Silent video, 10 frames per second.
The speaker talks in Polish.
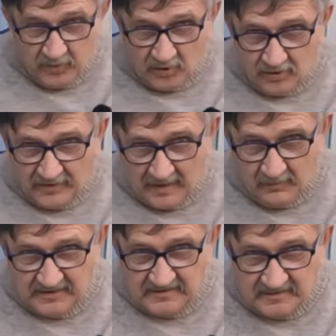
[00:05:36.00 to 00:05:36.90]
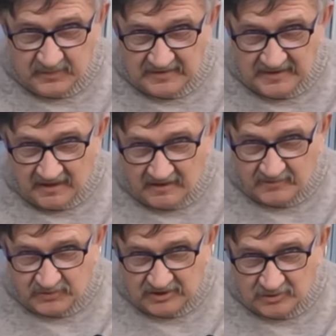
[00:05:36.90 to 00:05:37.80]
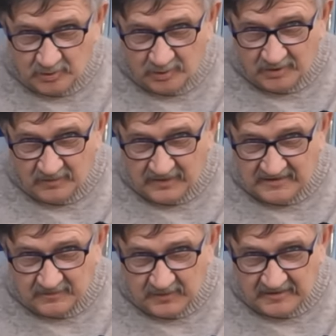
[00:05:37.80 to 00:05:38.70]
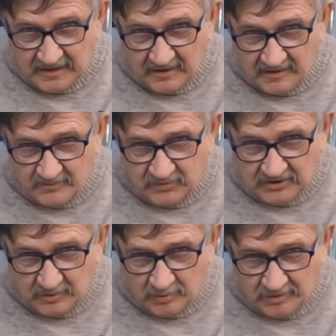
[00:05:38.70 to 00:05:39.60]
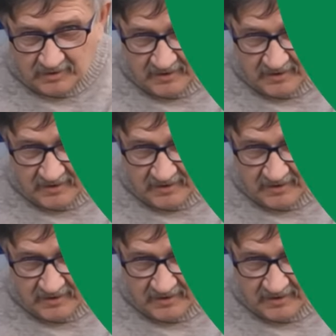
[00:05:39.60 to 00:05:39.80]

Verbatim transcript: pokona bez specjalnych przeszkód i bez specjalnych przygód.